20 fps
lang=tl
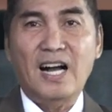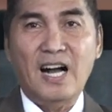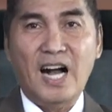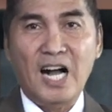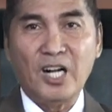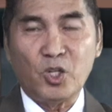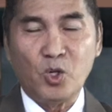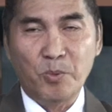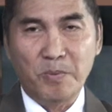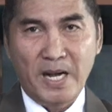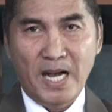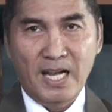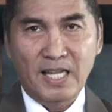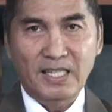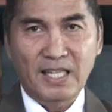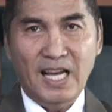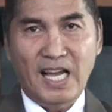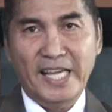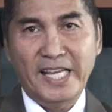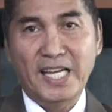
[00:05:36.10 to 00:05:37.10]
ako
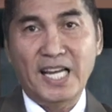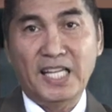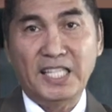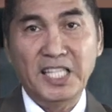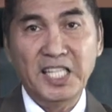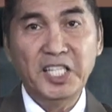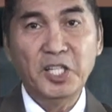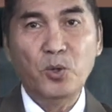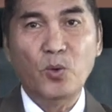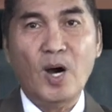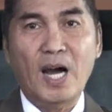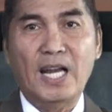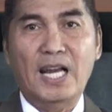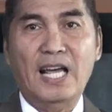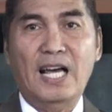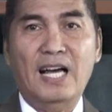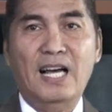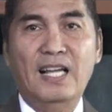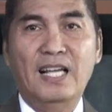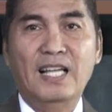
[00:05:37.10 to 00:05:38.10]
man ay
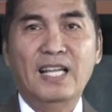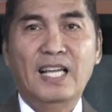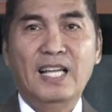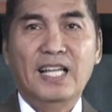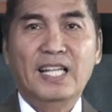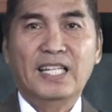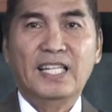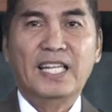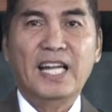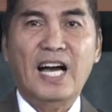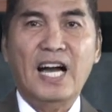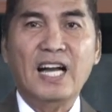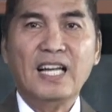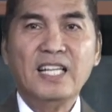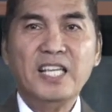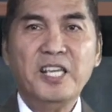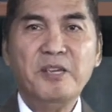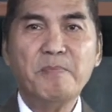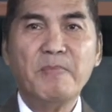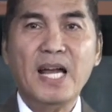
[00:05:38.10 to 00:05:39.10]
naniniwala na
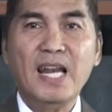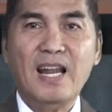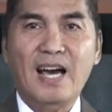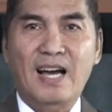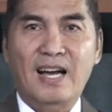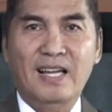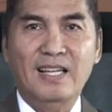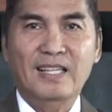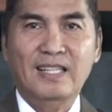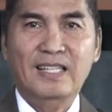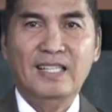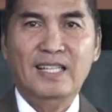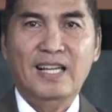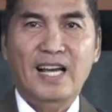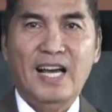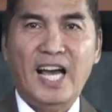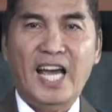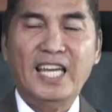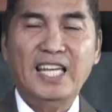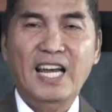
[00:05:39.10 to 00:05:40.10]
ang himala
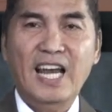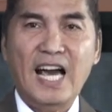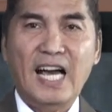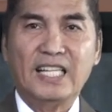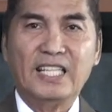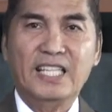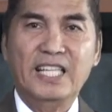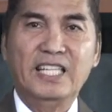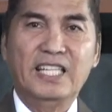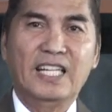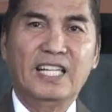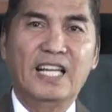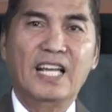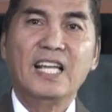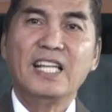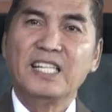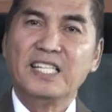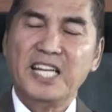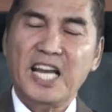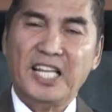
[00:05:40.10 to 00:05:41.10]
ay laging
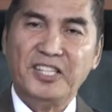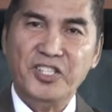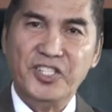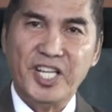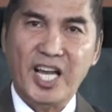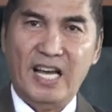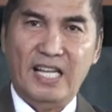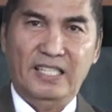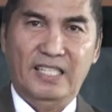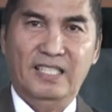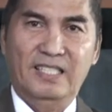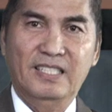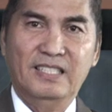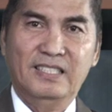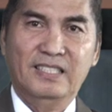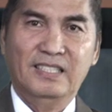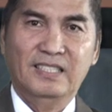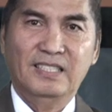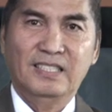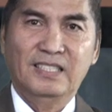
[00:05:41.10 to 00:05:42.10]
nandyan.
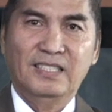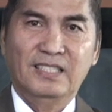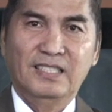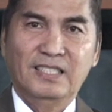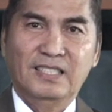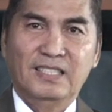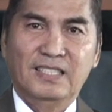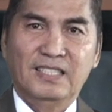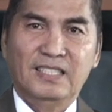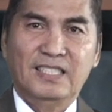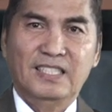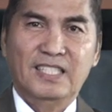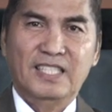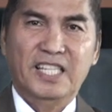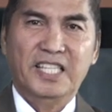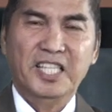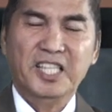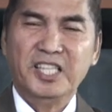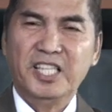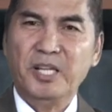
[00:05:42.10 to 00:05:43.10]

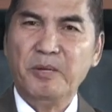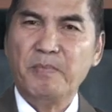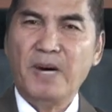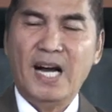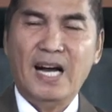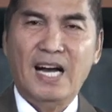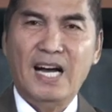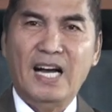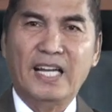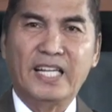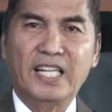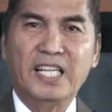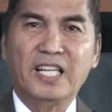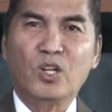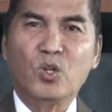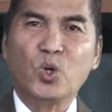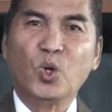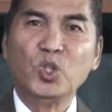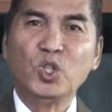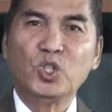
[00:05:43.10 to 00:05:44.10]
Hindi
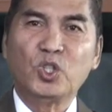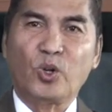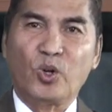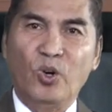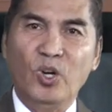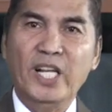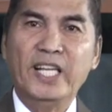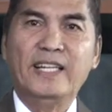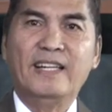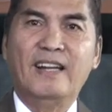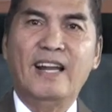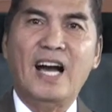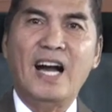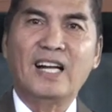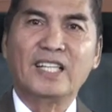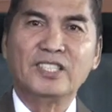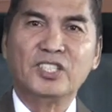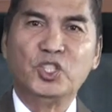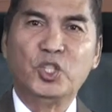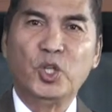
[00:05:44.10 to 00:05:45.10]
maaaring kontrolin
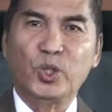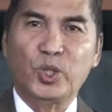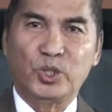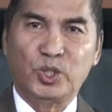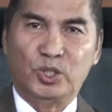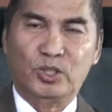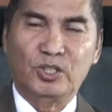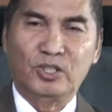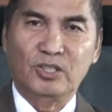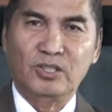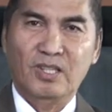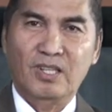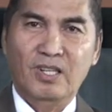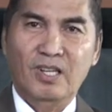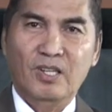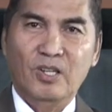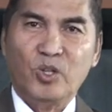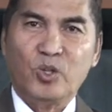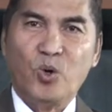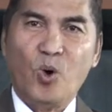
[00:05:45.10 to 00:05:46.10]
ang Diyos.
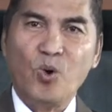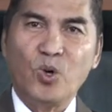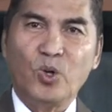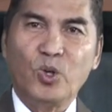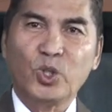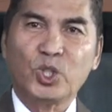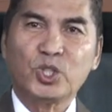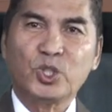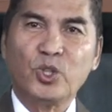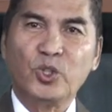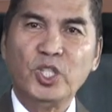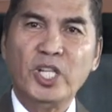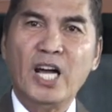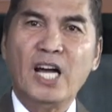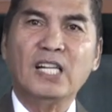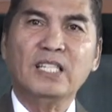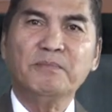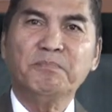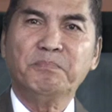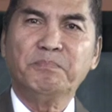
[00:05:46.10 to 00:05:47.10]
Kung gusto
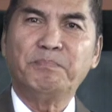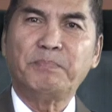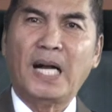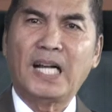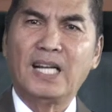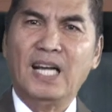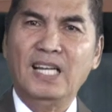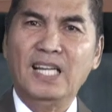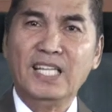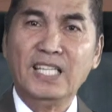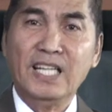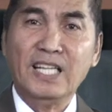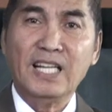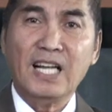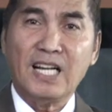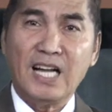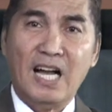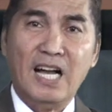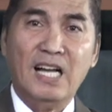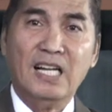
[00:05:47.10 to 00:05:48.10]
niyang pagalingin
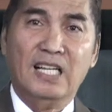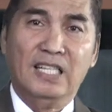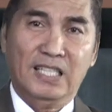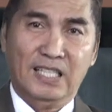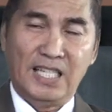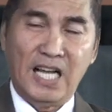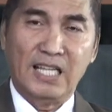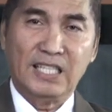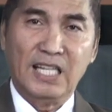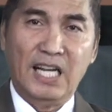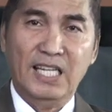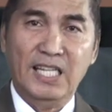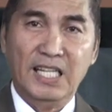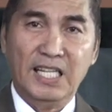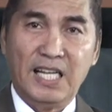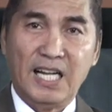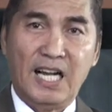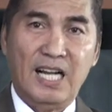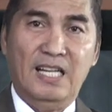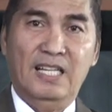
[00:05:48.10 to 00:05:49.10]
ka,
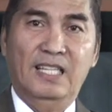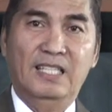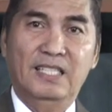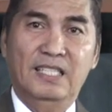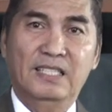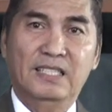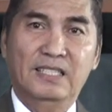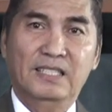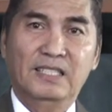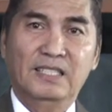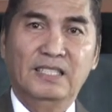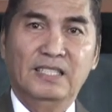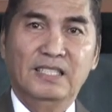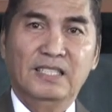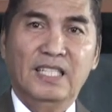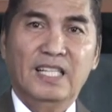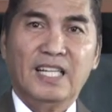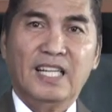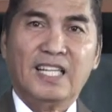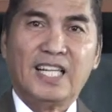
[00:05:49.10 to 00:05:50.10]
gagaling ka.
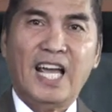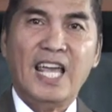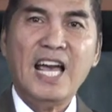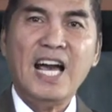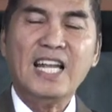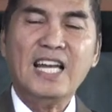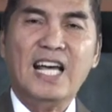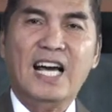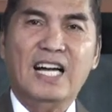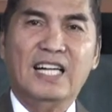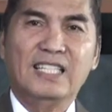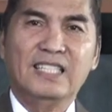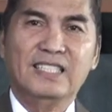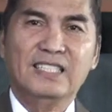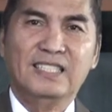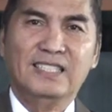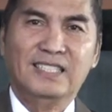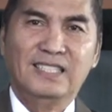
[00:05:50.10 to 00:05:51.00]
Kaya lang,